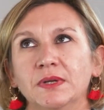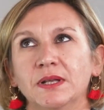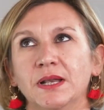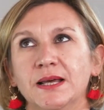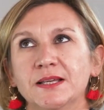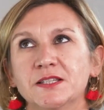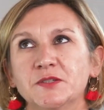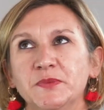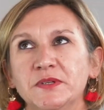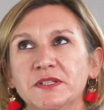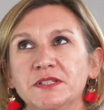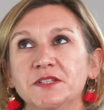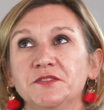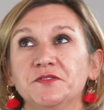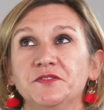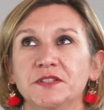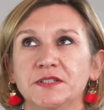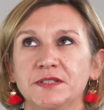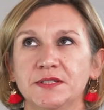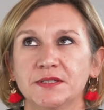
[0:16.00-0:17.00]
La
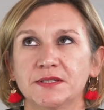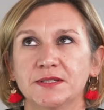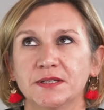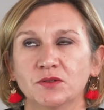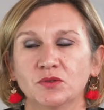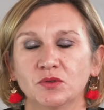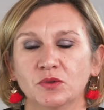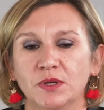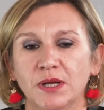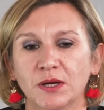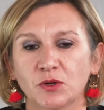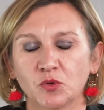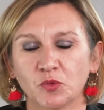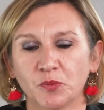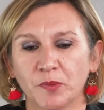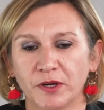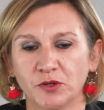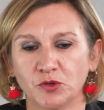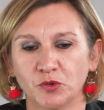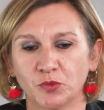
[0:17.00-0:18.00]
spécificité de
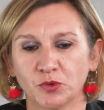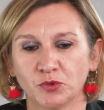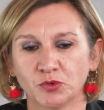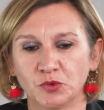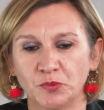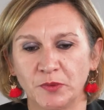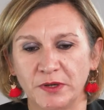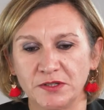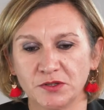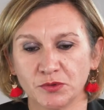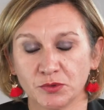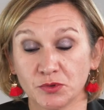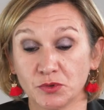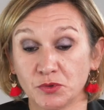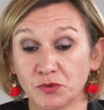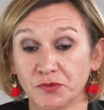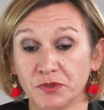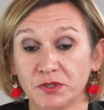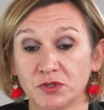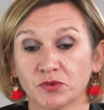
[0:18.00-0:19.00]
l'accompagnement du patient
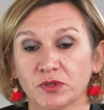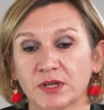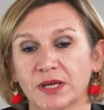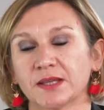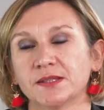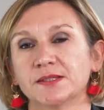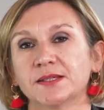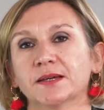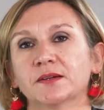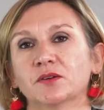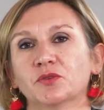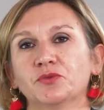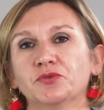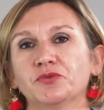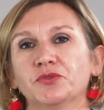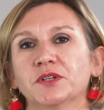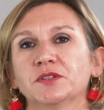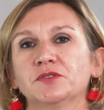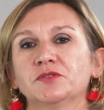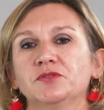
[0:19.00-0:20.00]
suffisant cardiaque en
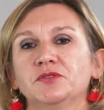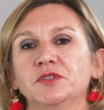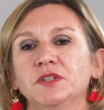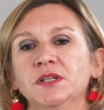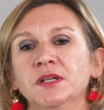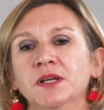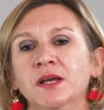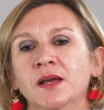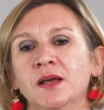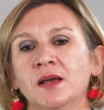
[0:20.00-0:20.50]
fin de vie,